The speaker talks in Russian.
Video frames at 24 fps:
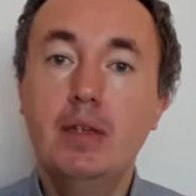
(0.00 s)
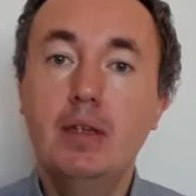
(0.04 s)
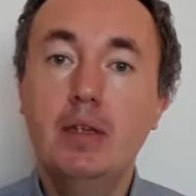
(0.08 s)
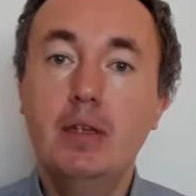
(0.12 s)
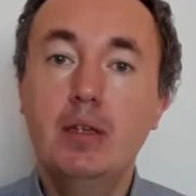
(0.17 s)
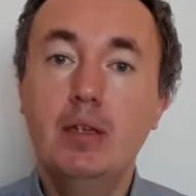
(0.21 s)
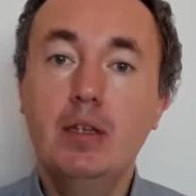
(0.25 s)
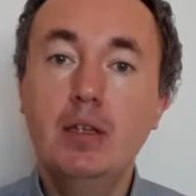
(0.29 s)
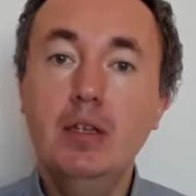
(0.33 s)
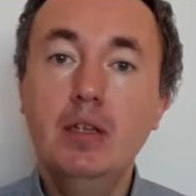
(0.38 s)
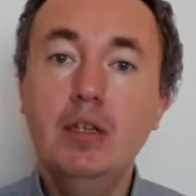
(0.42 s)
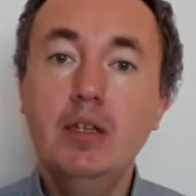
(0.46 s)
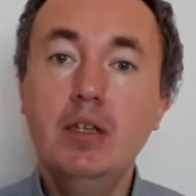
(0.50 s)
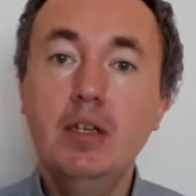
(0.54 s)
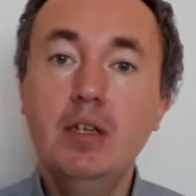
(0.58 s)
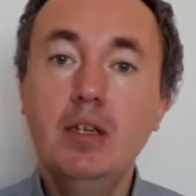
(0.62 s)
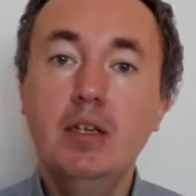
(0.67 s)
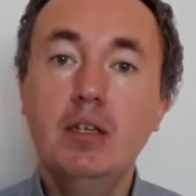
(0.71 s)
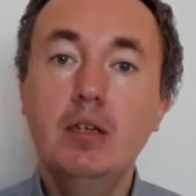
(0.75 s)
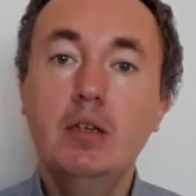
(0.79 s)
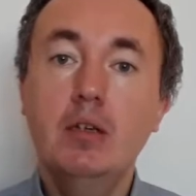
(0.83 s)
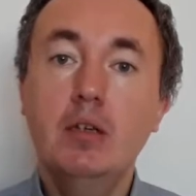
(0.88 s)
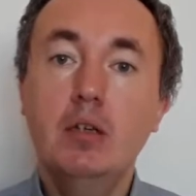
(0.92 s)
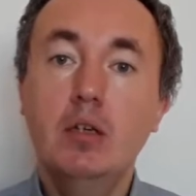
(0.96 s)

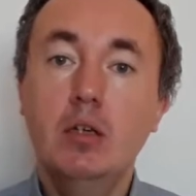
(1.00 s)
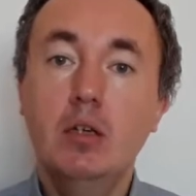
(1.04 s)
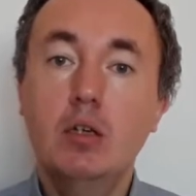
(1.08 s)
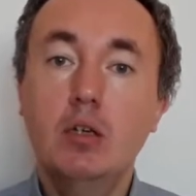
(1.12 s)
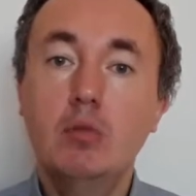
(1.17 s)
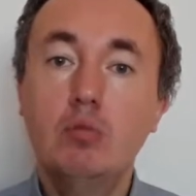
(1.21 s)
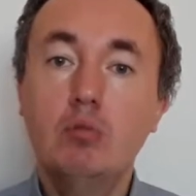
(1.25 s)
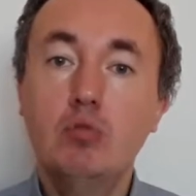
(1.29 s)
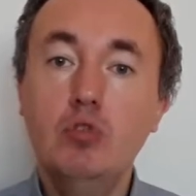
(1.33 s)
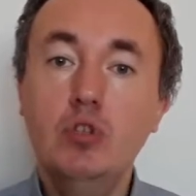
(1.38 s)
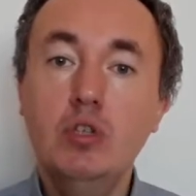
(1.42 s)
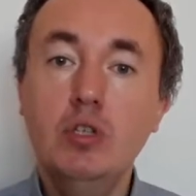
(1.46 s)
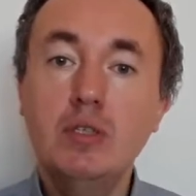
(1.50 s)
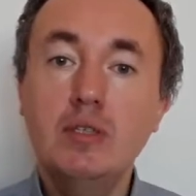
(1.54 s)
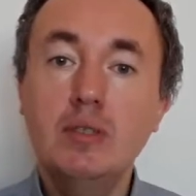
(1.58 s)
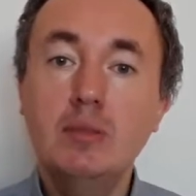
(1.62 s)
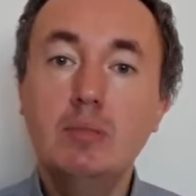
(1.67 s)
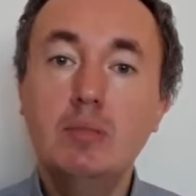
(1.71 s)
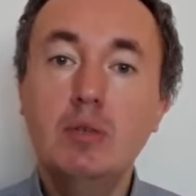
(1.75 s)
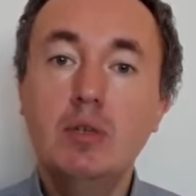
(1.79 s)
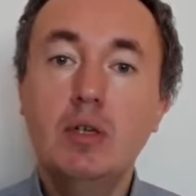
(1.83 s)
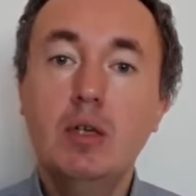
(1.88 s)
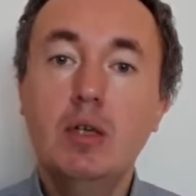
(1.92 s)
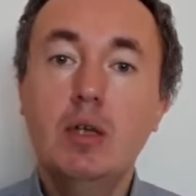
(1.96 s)
религия,
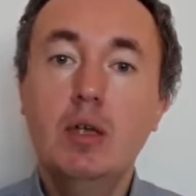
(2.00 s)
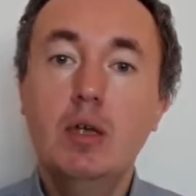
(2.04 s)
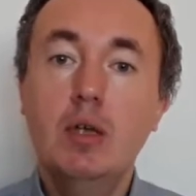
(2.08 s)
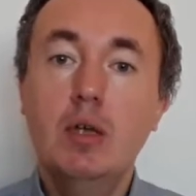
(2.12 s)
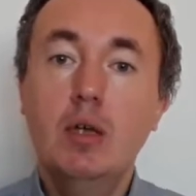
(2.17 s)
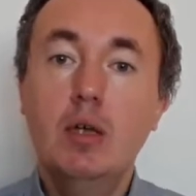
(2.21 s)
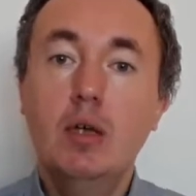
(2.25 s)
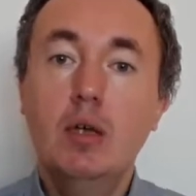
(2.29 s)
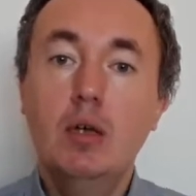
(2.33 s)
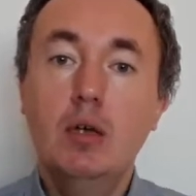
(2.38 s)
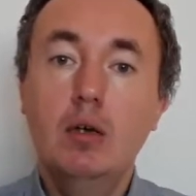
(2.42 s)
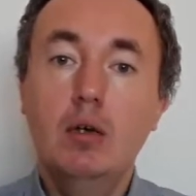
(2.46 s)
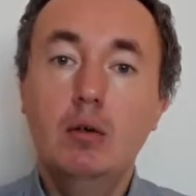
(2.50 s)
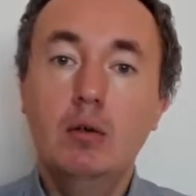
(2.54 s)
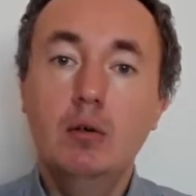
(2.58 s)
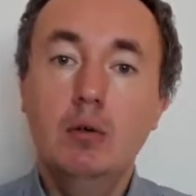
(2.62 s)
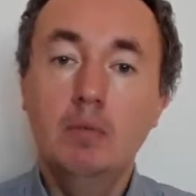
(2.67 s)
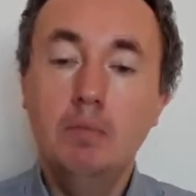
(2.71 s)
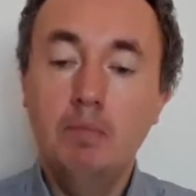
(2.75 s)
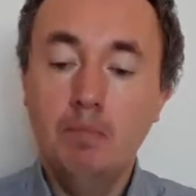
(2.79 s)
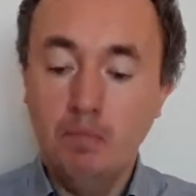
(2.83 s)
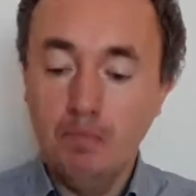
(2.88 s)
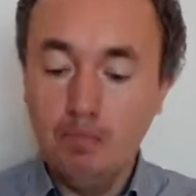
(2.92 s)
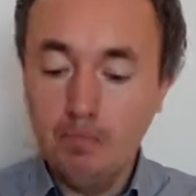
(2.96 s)
коммунизм,
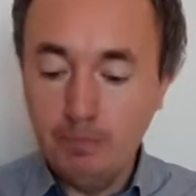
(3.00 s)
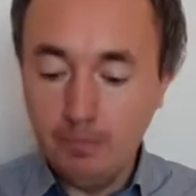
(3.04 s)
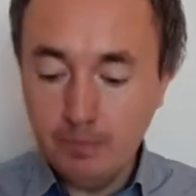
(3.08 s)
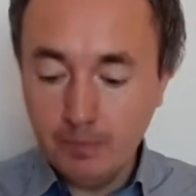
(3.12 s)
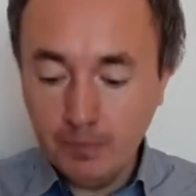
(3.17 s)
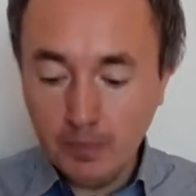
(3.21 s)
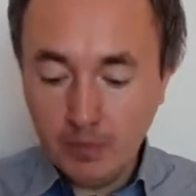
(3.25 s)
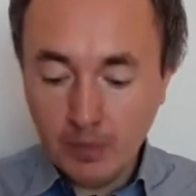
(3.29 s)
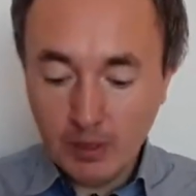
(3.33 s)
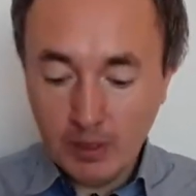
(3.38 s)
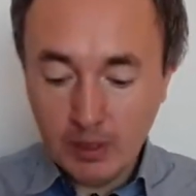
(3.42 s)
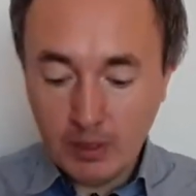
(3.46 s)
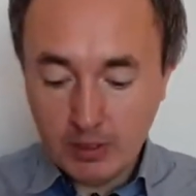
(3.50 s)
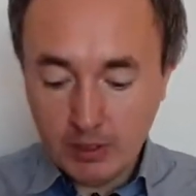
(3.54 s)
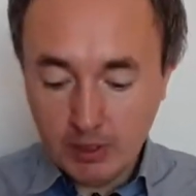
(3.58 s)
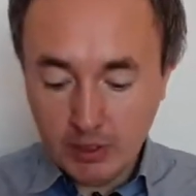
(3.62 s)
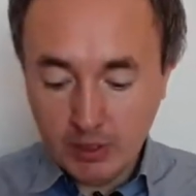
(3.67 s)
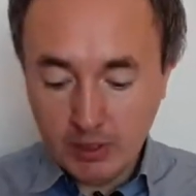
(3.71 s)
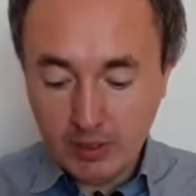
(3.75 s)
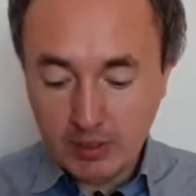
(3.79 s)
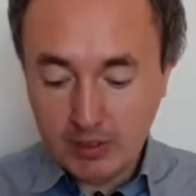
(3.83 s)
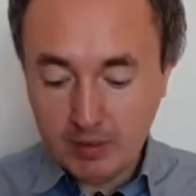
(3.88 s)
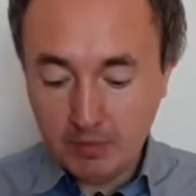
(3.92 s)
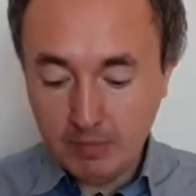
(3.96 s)
так,
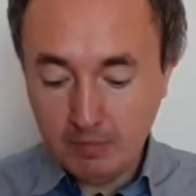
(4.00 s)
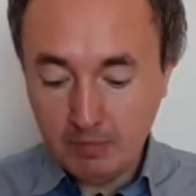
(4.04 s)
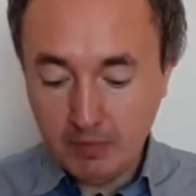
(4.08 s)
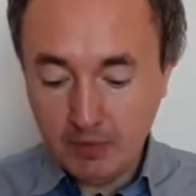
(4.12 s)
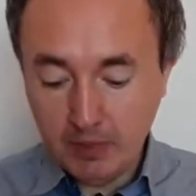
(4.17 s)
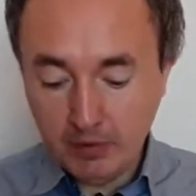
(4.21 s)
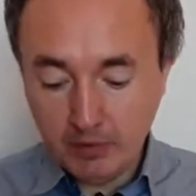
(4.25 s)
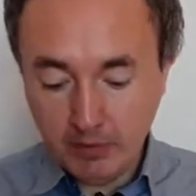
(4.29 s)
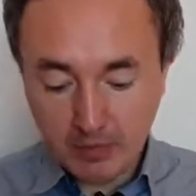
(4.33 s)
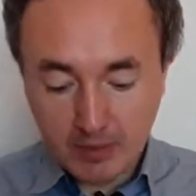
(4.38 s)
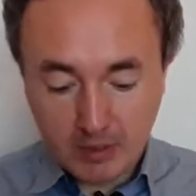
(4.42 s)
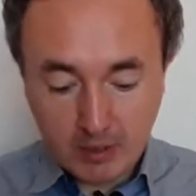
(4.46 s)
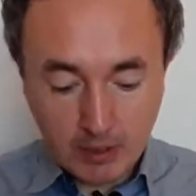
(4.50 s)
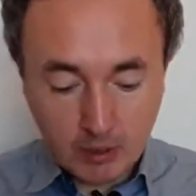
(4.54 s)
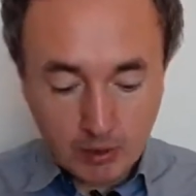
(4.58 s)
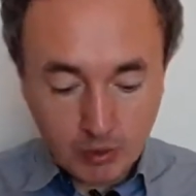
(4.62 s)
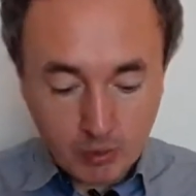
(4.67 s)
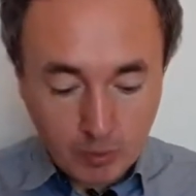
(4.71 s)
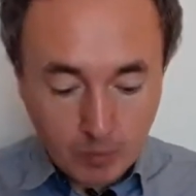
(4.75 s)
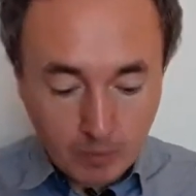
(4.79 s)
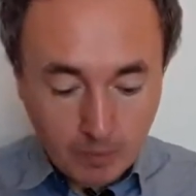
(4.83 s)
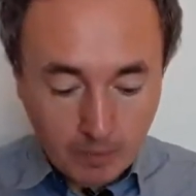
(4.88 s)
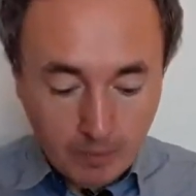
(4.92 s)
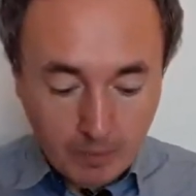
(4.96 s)
сейчас я вам
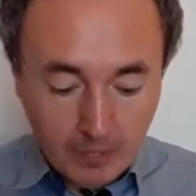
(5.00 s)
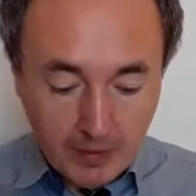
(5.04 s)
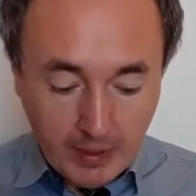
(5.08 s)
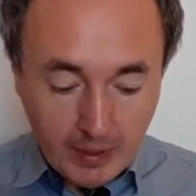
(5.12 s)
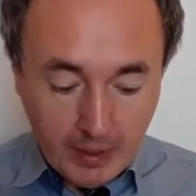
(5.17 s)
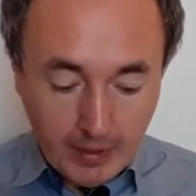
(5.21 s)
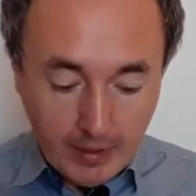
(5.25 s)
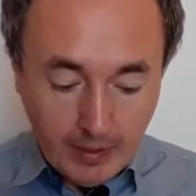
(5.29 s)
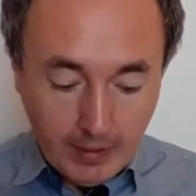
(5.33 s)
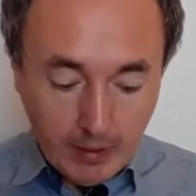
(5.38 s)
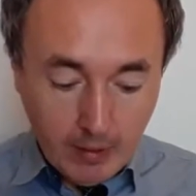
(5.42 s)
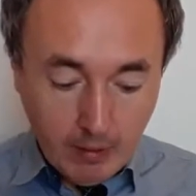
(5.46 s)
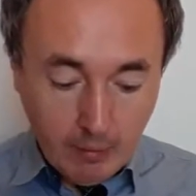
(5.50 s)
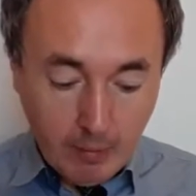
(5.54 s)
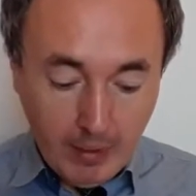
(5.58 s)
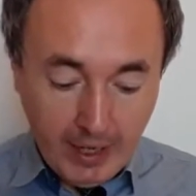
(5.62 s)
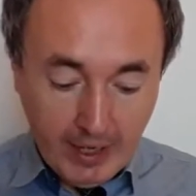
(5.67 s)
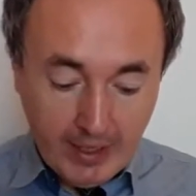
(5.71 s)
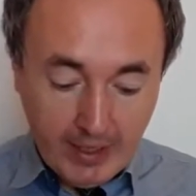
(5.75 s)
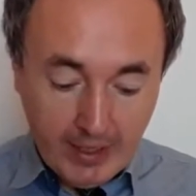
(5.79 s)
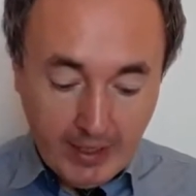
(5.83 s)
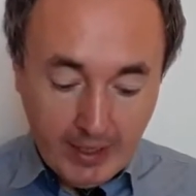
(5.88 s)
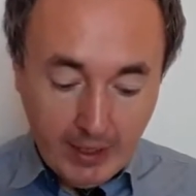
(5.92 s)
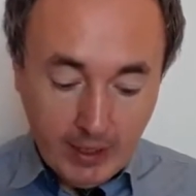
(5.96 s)
скажу,
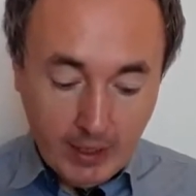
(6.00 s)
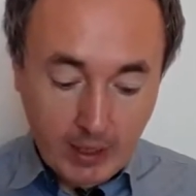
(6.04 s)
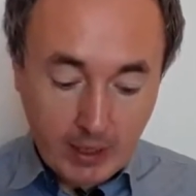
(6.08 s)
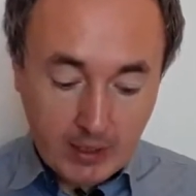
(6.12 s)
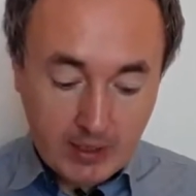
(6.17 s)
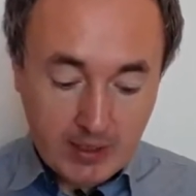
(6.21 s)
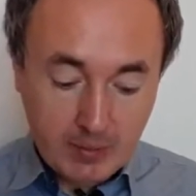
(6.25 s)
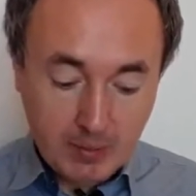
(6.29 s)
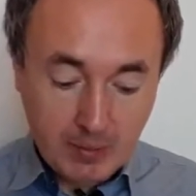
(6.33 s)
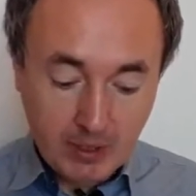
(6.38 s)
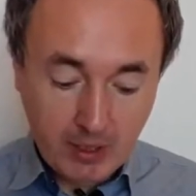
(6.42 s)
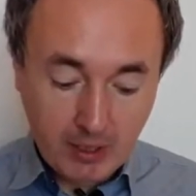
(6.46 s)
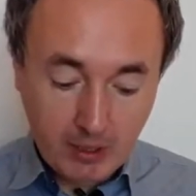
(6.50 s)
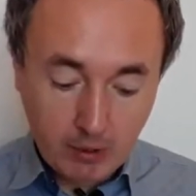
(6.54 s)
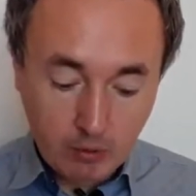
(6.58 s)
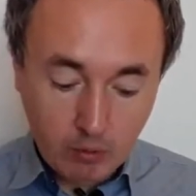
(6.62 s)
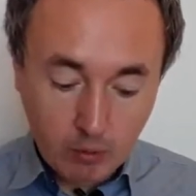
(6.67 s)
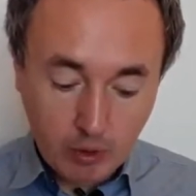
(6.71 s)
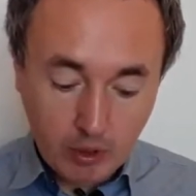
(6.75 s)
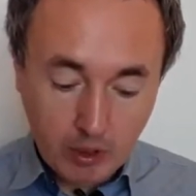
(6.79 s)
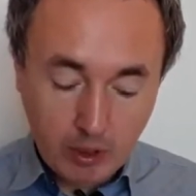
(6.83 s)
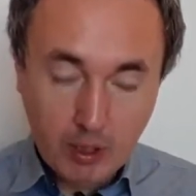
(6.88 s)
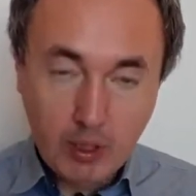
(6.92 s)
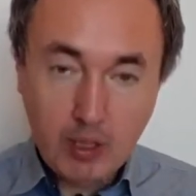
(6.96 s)
магия,
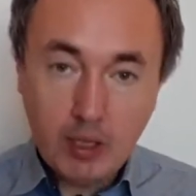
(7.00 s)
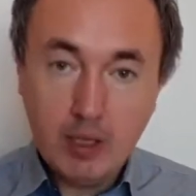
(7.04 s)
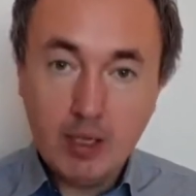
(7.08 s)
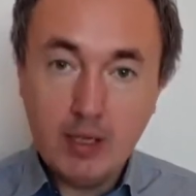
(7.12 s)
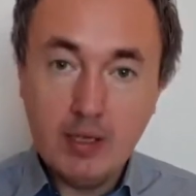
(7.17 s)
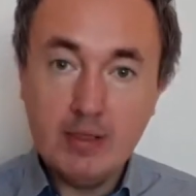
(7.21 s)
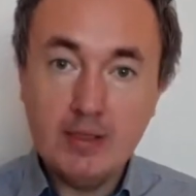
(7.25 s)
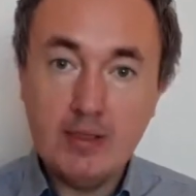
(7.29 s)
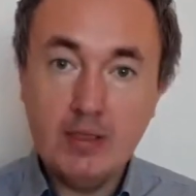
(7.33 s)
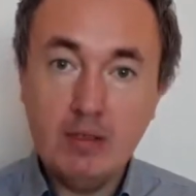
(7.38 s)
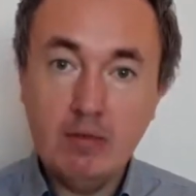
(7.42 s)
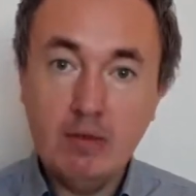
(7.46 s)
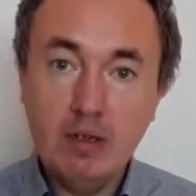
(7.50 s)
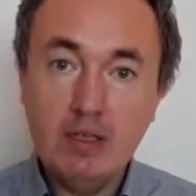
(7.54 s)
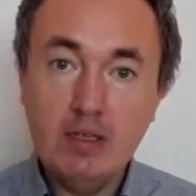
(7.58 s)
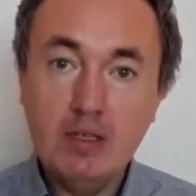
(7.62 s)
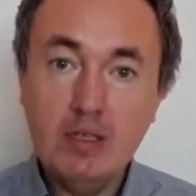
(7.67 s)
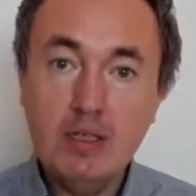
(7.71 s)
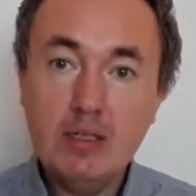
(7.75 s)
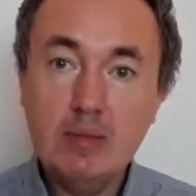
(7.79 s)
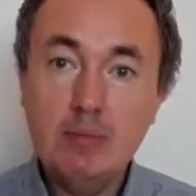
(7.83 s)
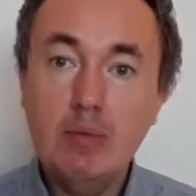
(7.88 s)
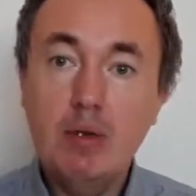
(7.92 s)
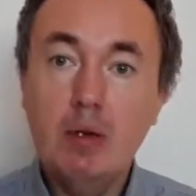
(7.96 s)
конспирология,
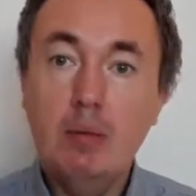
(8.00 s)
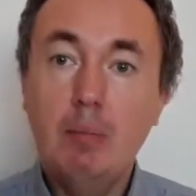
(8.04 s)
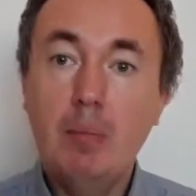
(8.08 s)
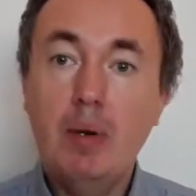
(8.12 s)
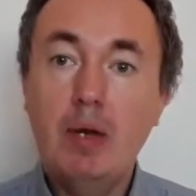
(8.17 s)
консерватизм.